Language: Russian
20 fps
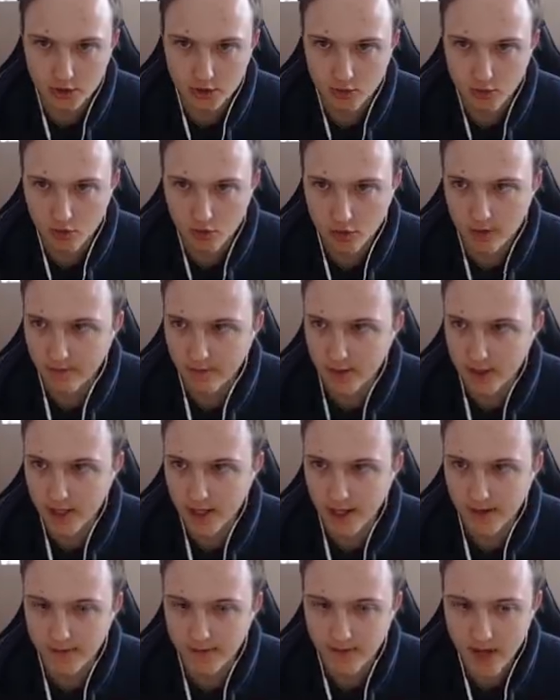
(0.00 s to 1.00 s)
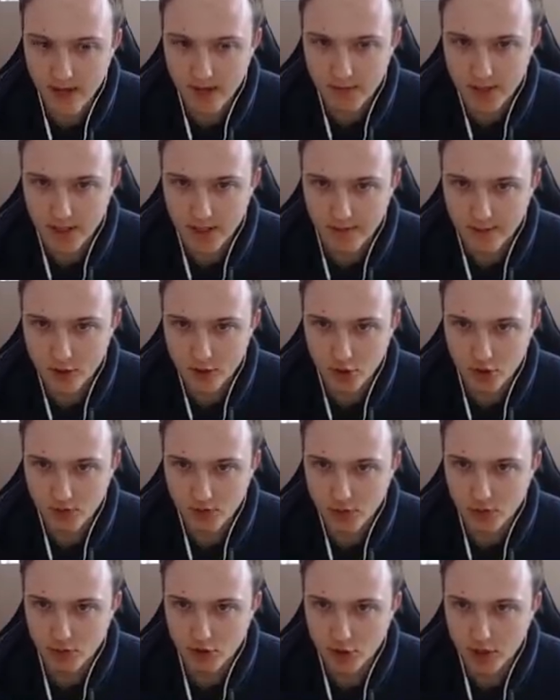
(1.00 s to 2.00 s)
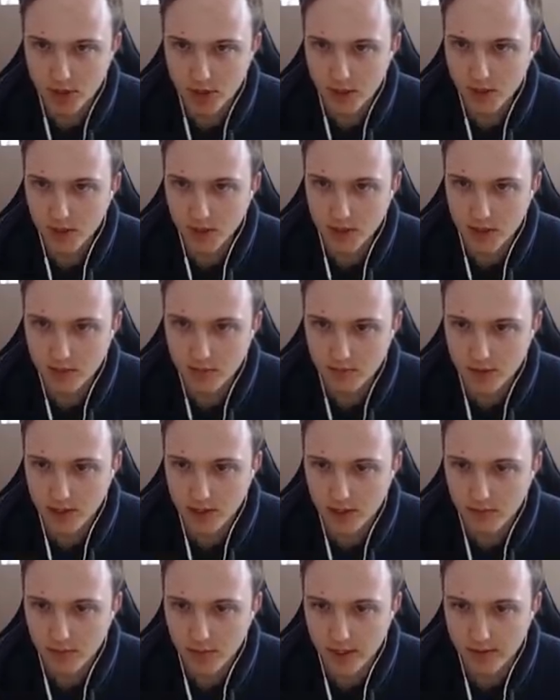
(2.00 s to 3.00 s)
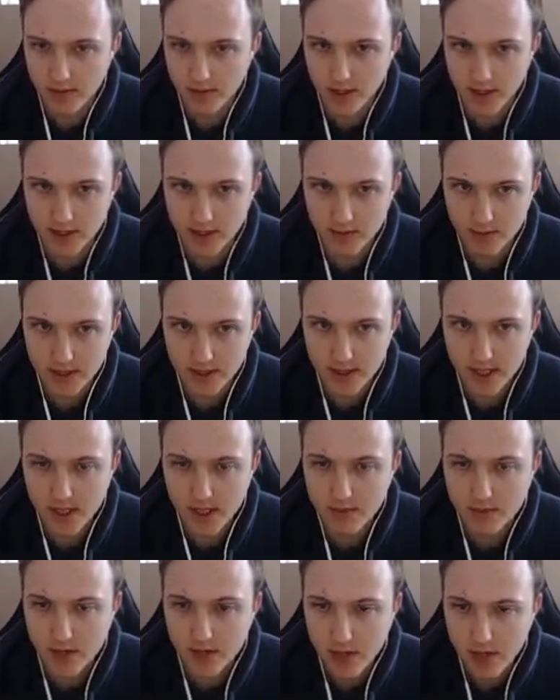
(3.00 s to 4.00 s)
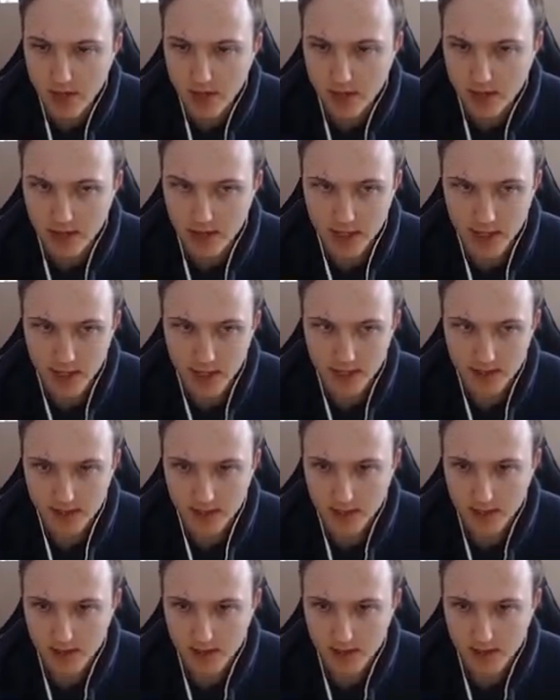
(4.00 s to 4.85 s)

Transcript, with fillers: урона влетает в тайминг, и все, что мне нужно делать, это быстро передвигаться по целям и как раз-таки